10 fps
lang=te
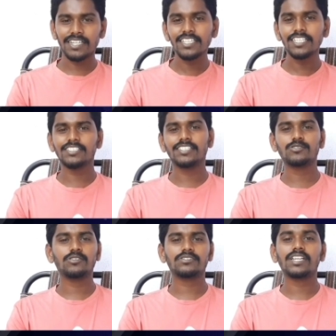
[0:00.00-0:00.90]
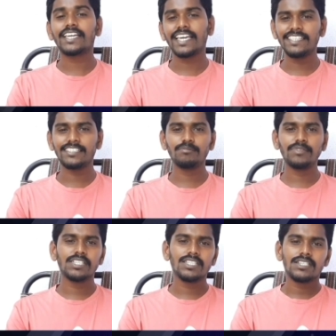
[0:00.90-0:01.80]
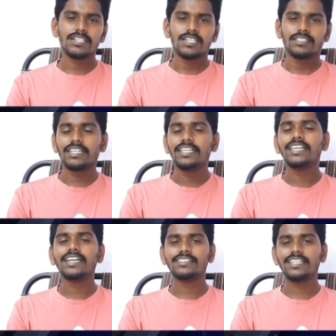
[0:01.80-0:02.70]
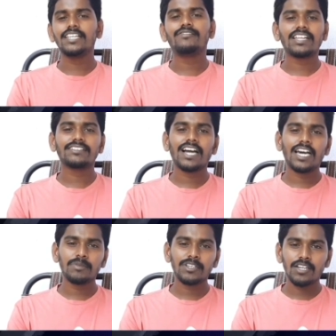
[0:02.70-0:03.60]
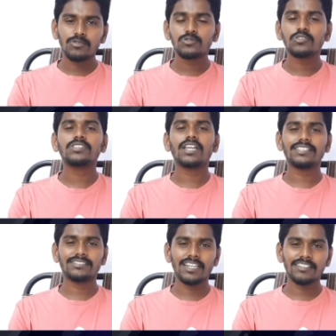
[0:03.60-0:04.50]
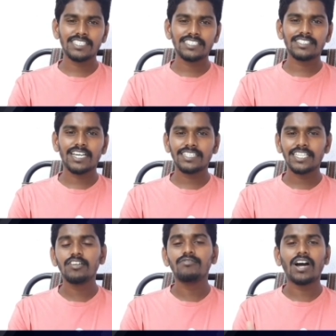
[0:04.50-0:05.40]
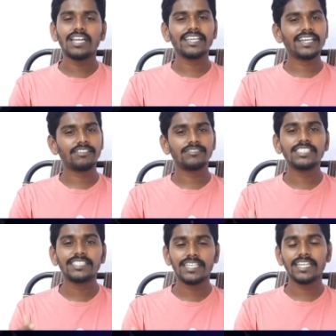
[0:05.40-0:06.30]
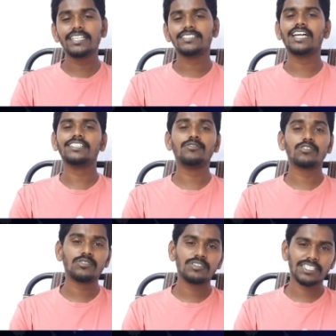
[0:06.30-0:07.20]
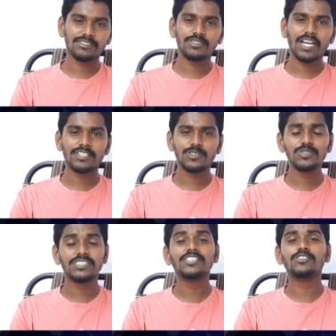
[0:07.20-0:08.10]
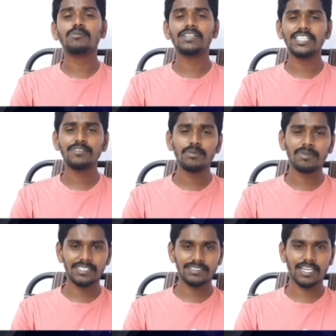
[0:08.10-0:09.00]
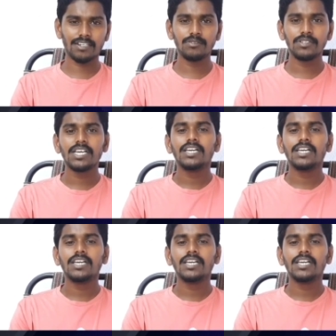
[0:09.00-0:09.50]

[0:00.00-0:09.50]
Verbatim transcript: మరీ తీసుకొస్తున్న కేంద్రం తిండికి గతిలేని వలస కార్మికులను సొంత రాష్ట్రాలకు చేర్చడానికి వాళ్ళ దగ్గర నుంచి టికెట్ ఛార్జీలు వసూలు చేస్తుందా అంటూ ఎంతోమంది విమర్శించారు